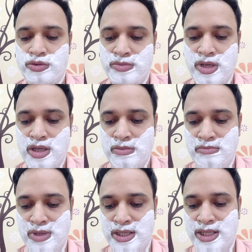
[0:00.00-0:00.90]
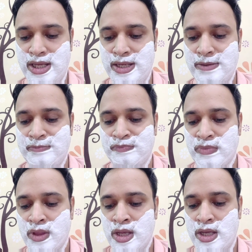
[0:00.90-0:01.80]
उसमें मिलता है
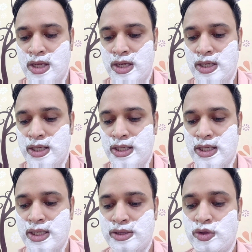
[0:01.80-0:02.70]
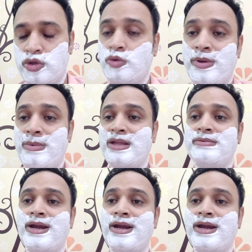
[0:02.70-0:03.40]
ठीक है सो सुपरमैक्स